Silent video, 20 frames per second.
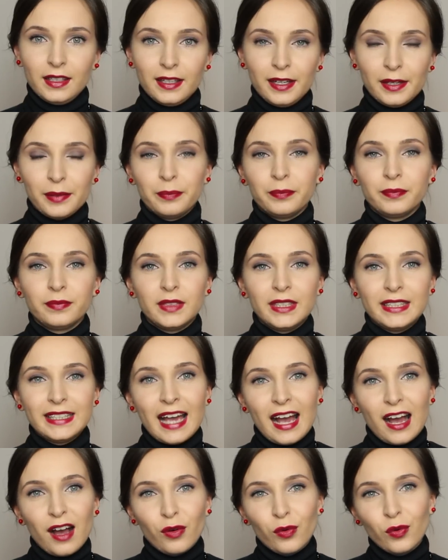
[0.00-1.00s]
Ähm,
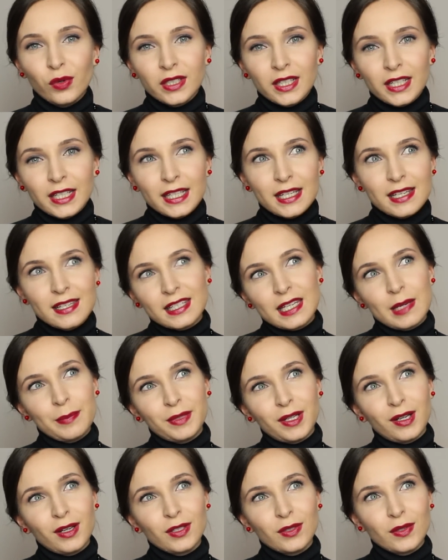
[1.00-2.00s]
ja, oder es
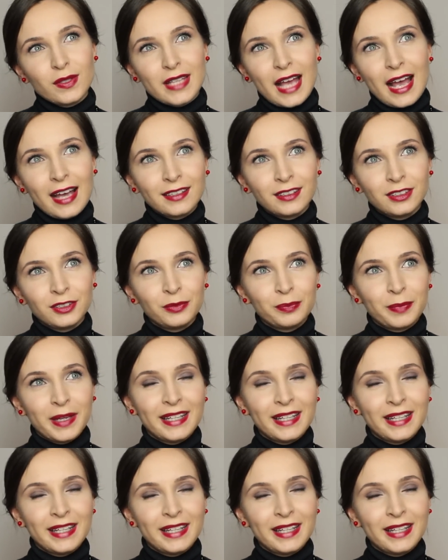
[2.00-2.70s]
gibt auch so Sachen,